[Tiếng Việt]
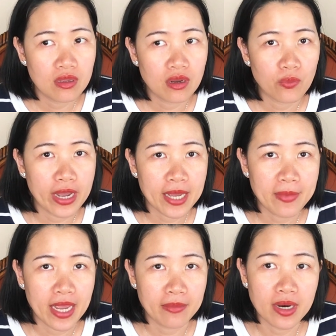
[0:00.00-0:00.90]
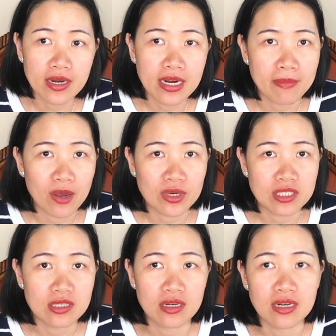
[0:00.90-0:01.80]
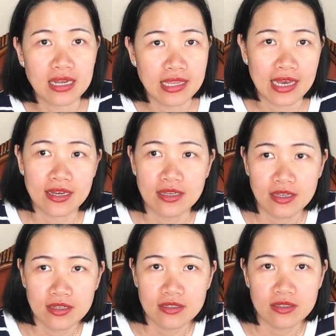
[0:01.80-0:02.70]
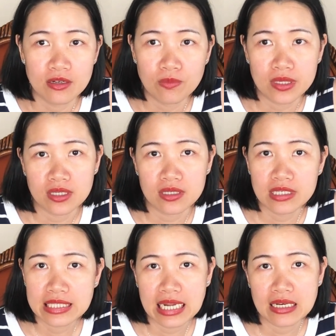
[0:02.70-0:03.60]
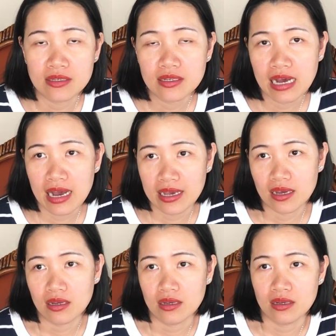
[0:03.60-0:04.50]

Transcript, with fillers: trần hoài cái bang mới này bang washington đó cả nhà lúc mà trần đi sanh đứa thứ hai á